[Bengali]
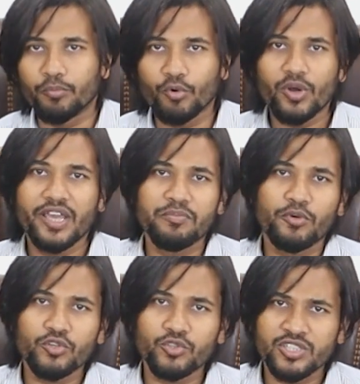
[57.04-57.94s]
ব্রুনাইয়ের
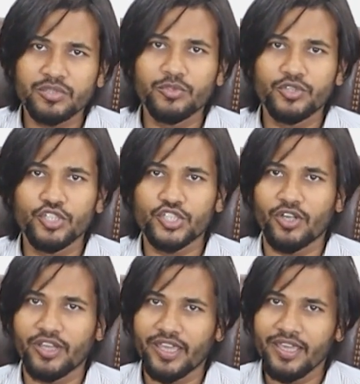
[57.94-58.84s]
পররাষ্ট্রমন্ত্রীর
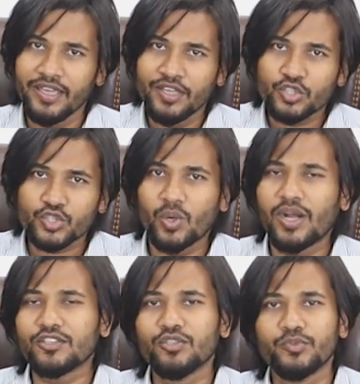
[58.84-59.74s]
সঙ্গে
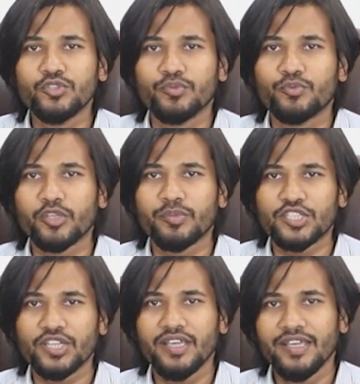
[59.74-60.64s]
সৌহার্দ্যপূর্ণ
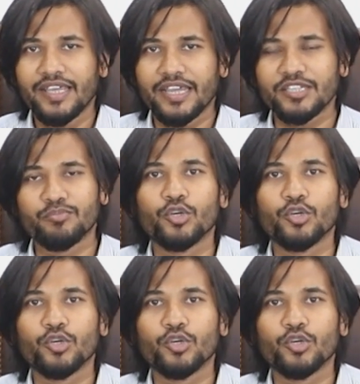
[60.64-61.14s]
পরিবেশে একটি